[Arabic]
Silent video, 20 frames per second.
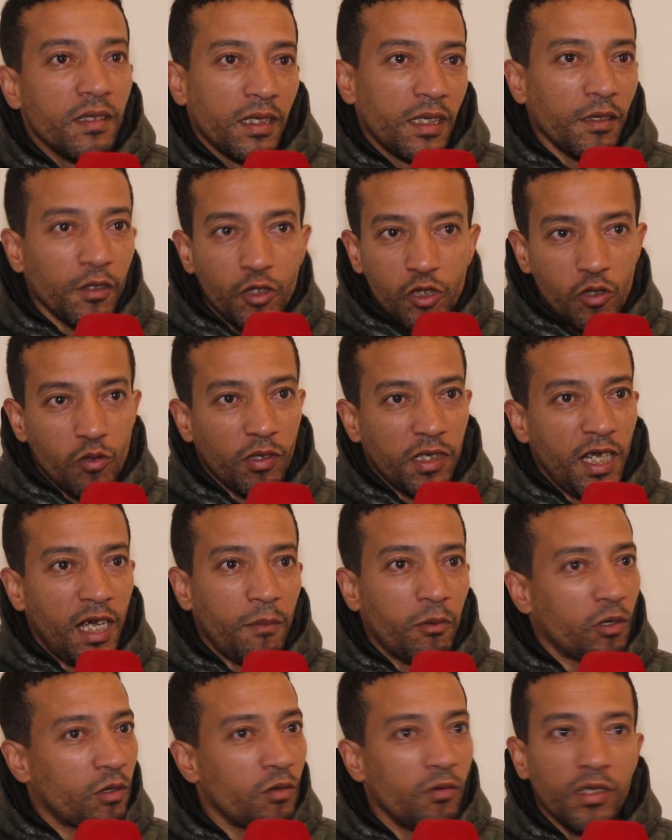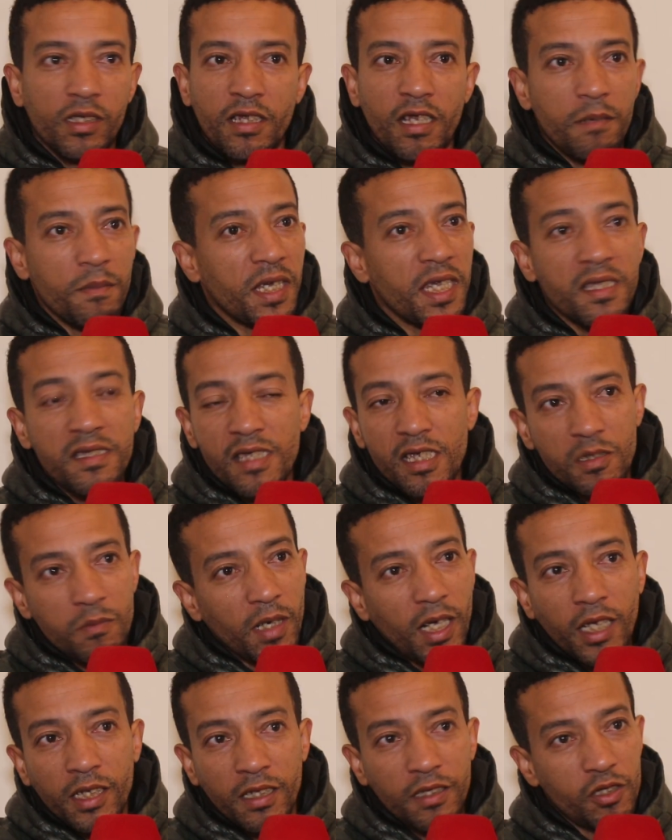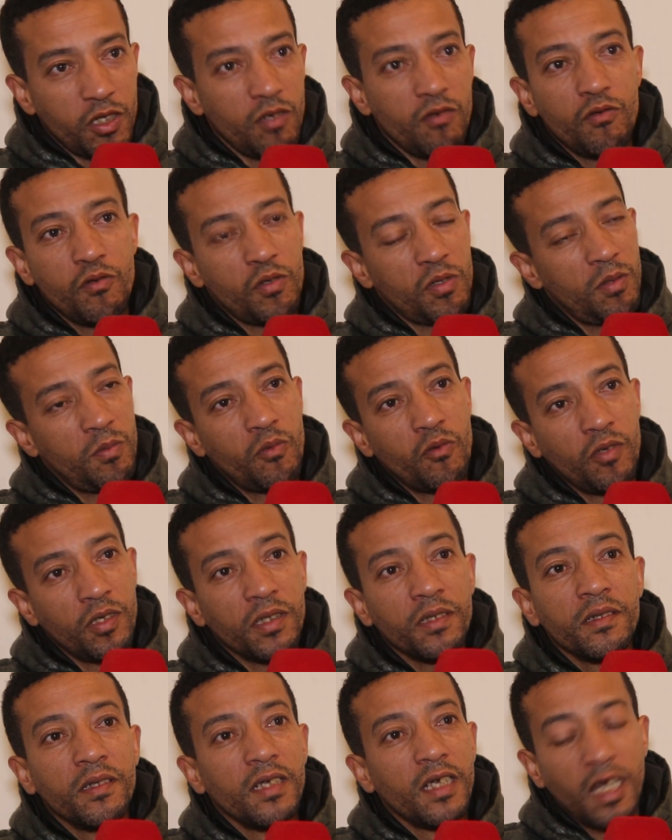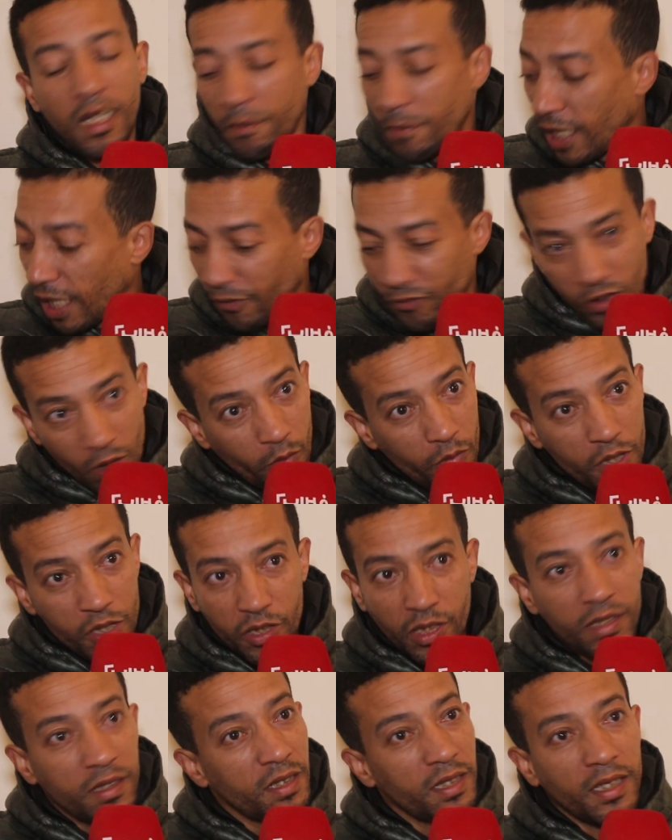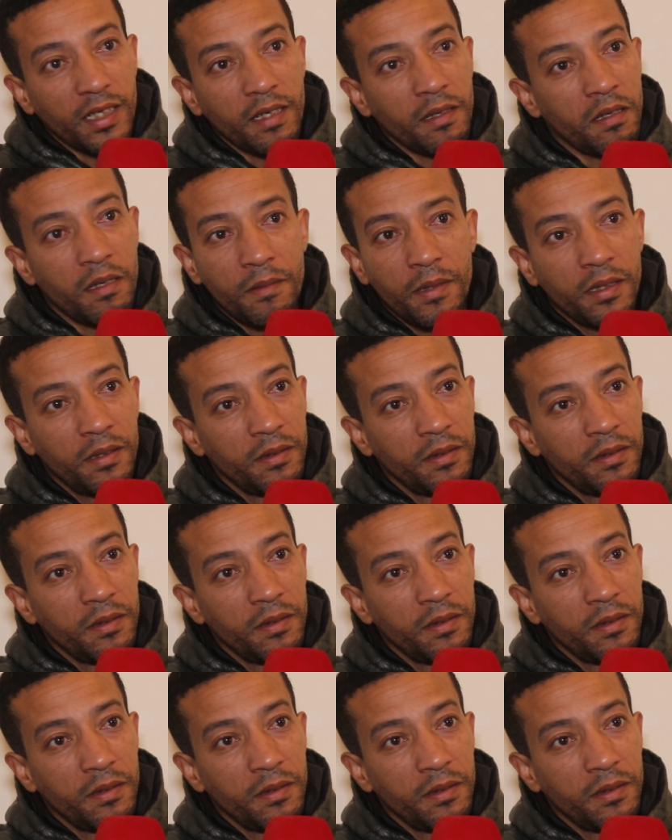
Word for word: كيشدو كيعبروا كيقول لك الدري ما كيتزادش ما قادرش انه يجلبوا لي انا ما عرفتش اخويا اش غندير انا